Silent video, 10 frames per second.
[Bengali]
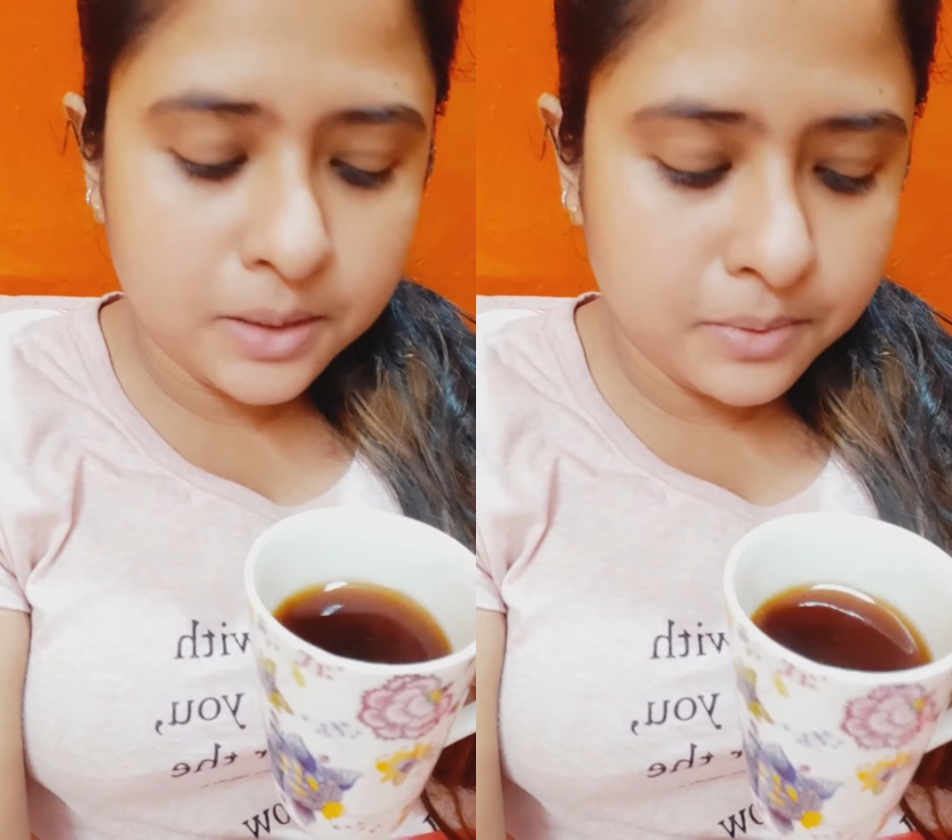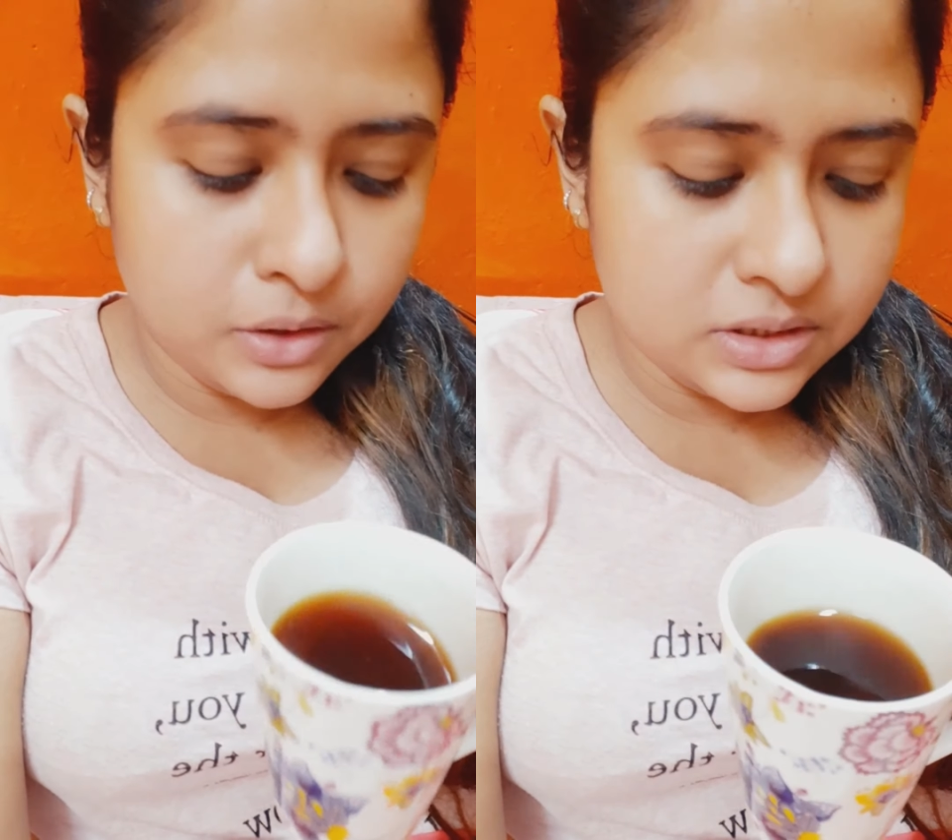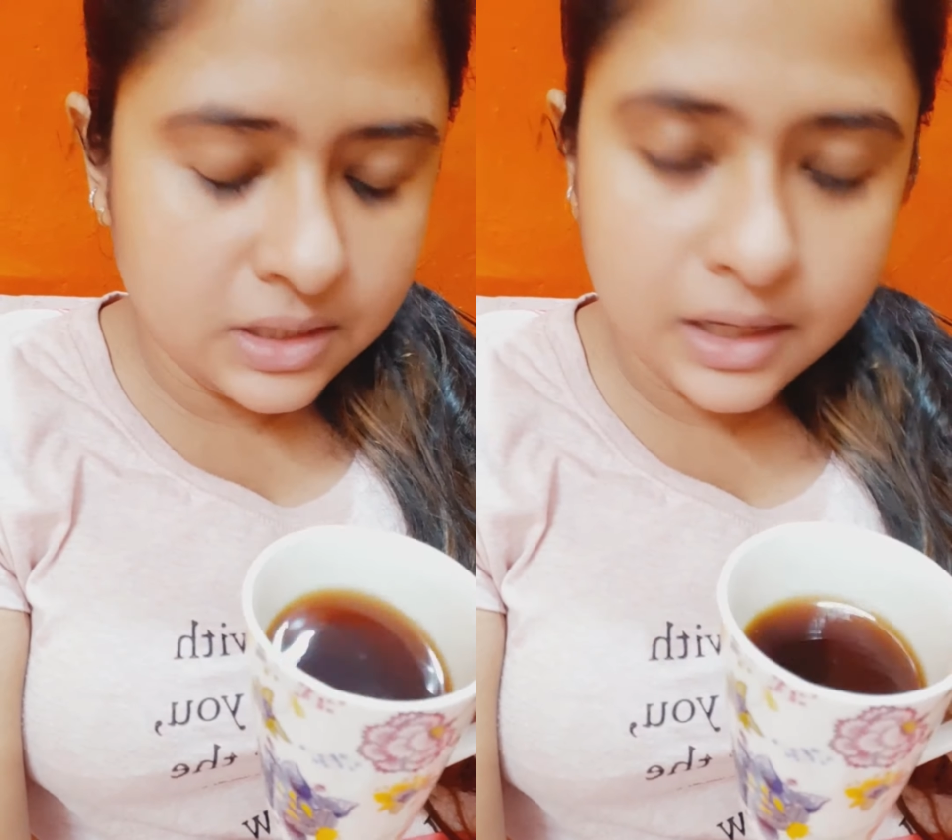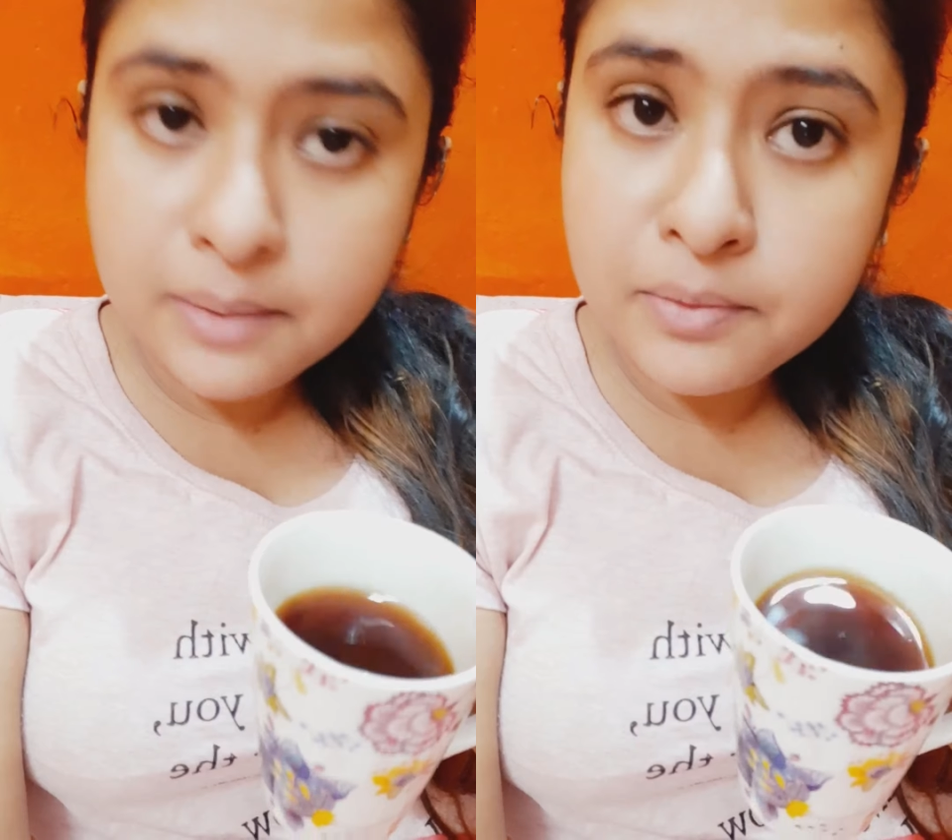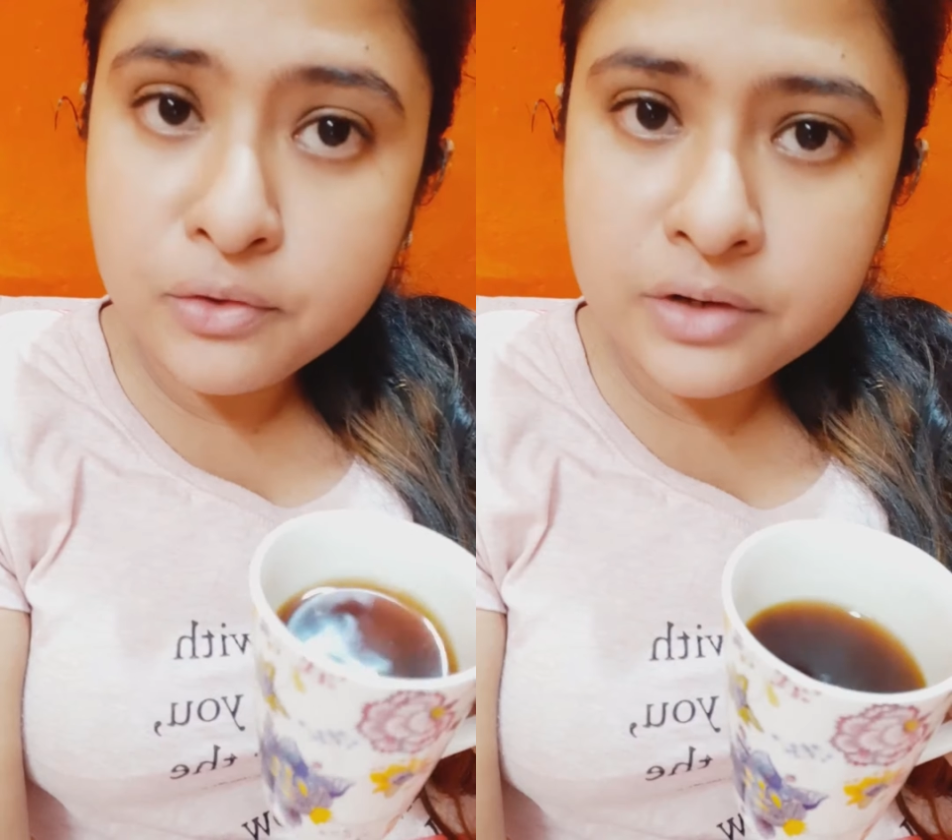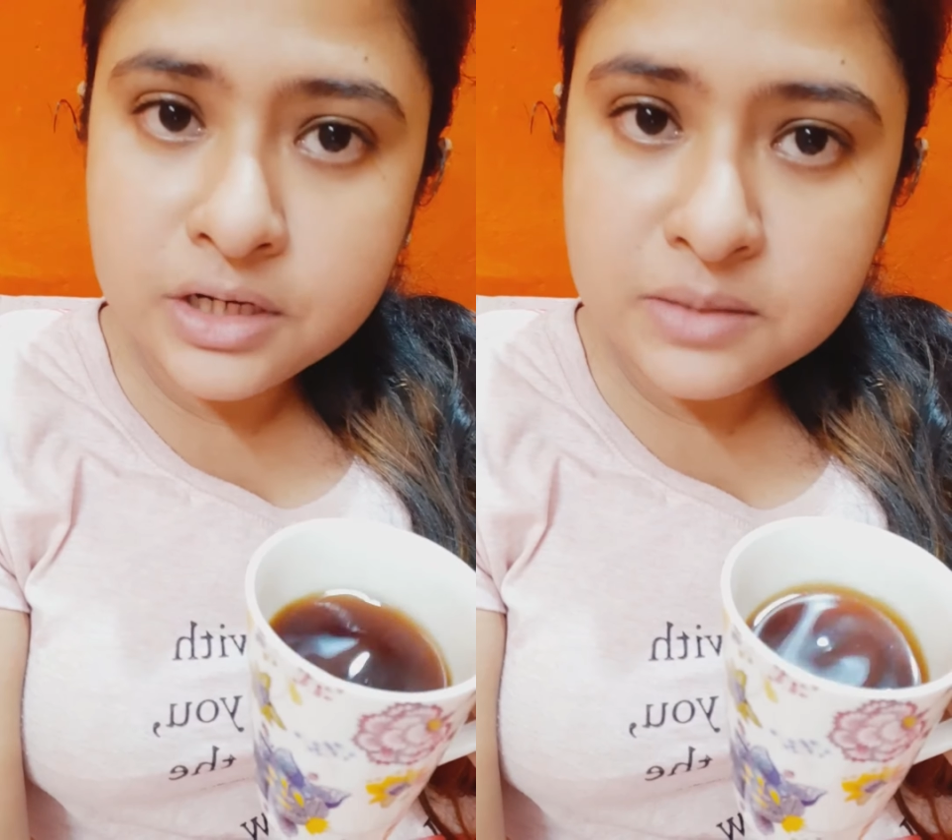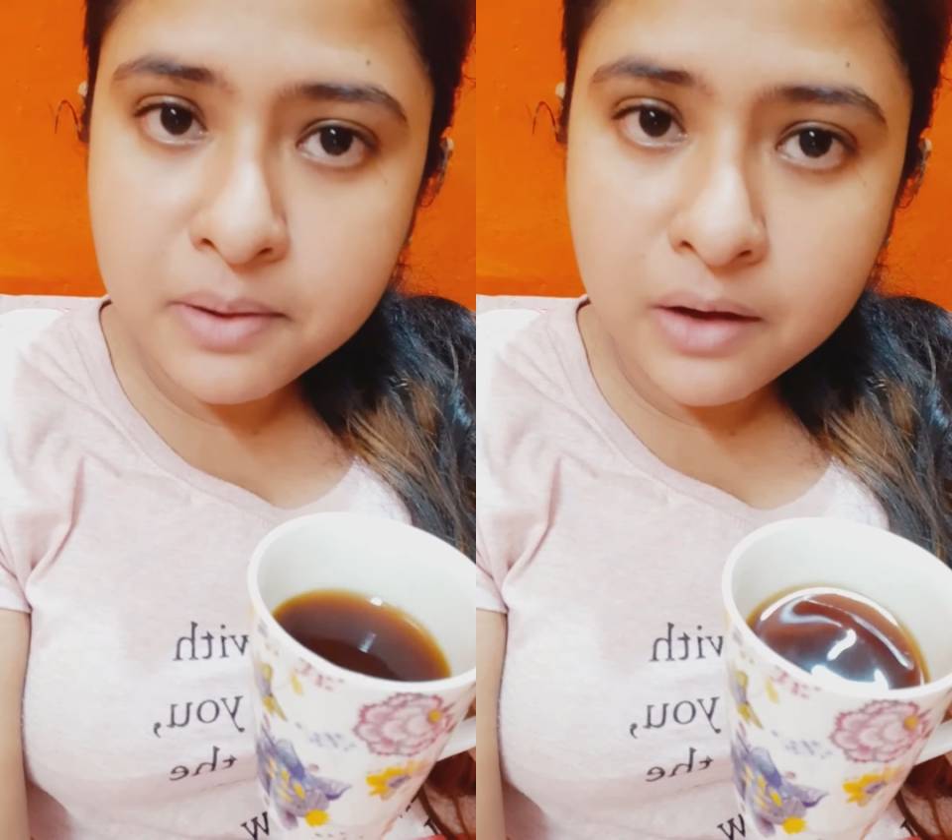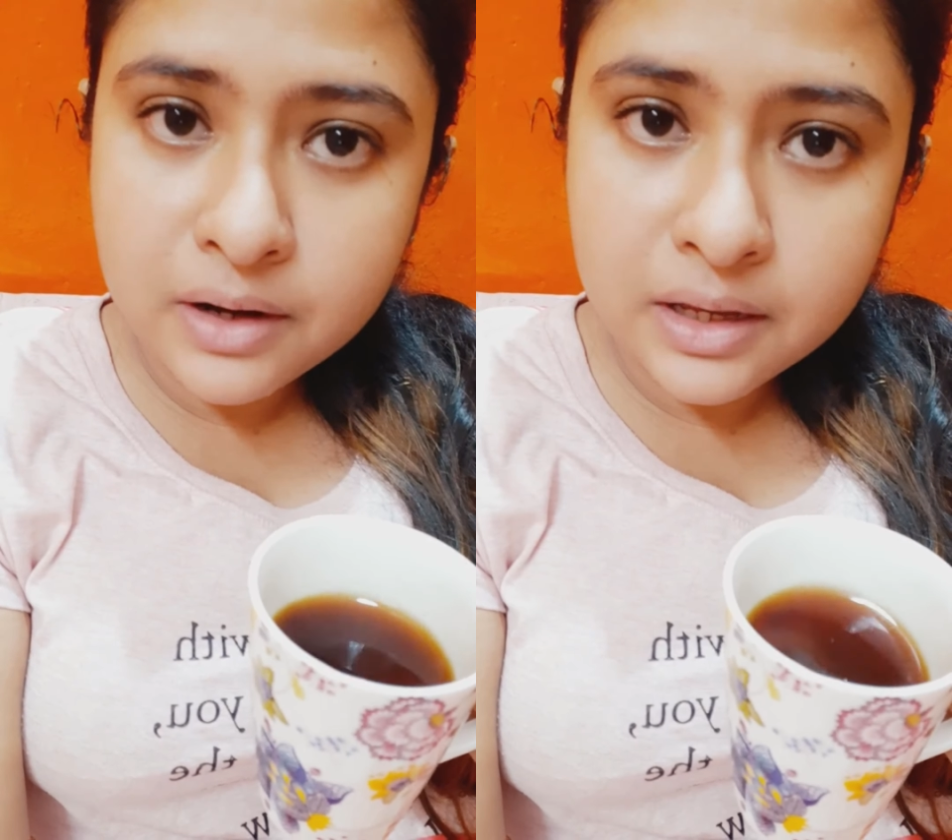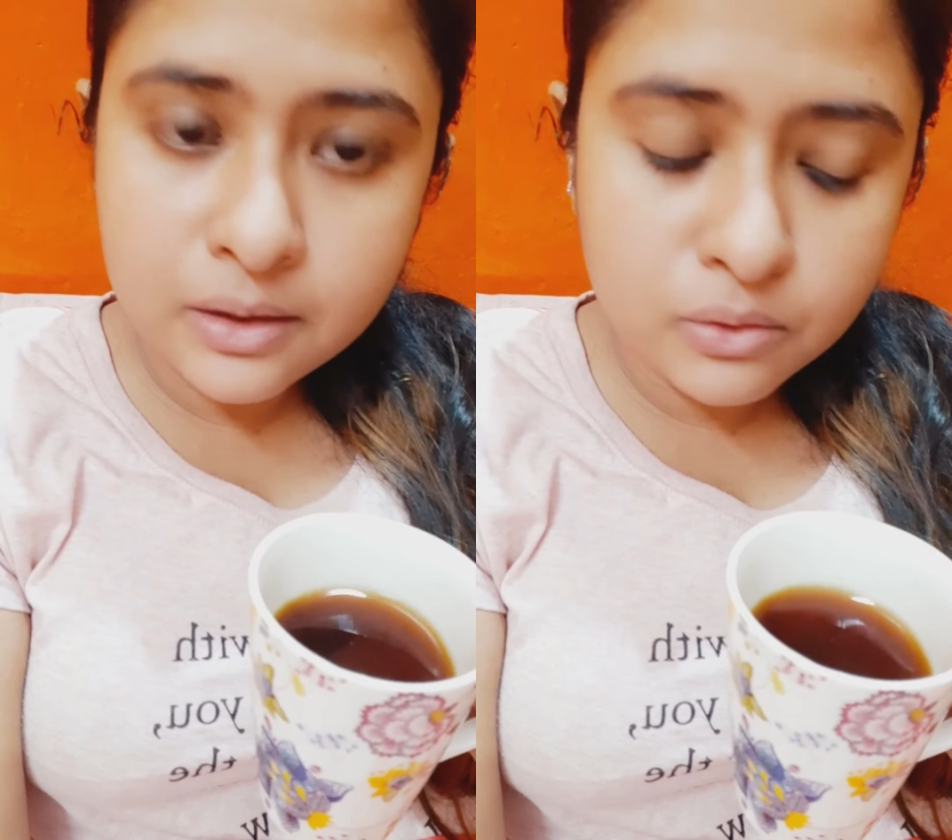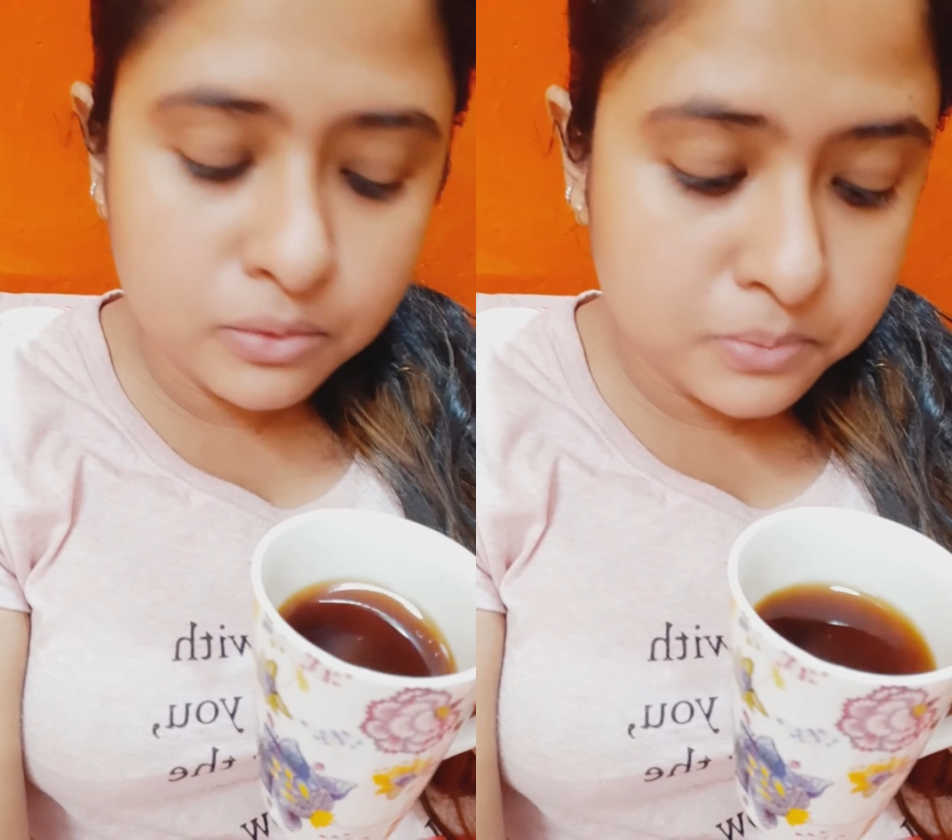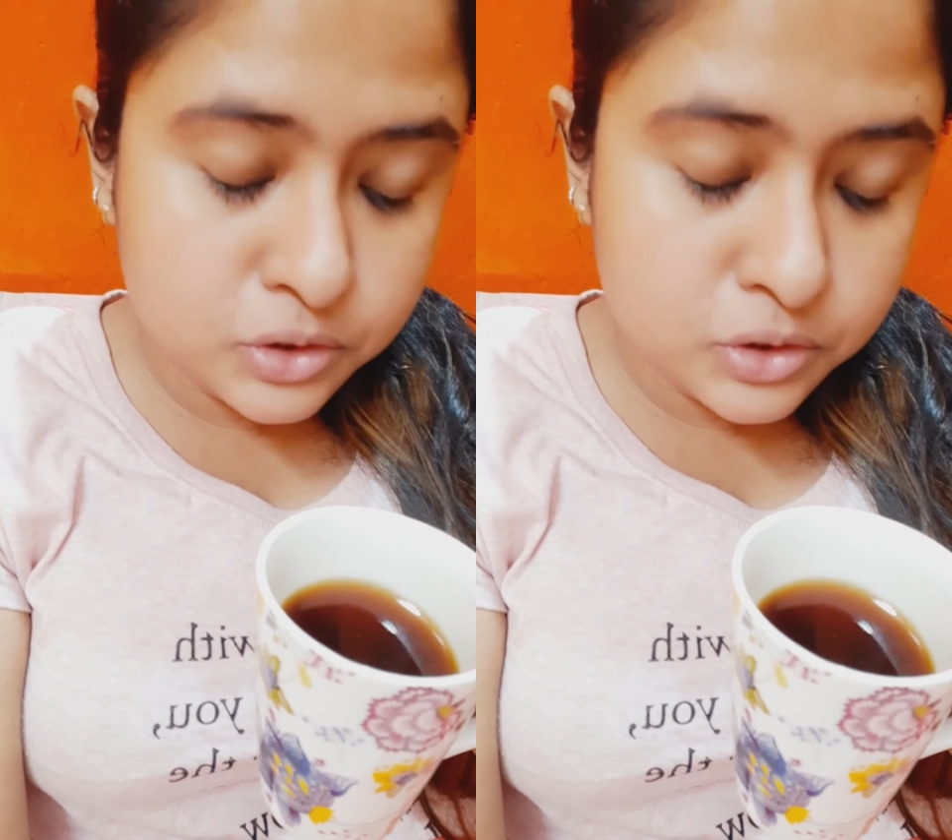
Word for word: বিকজ এটা ইমিউনিটি পাওয়ারকে খুব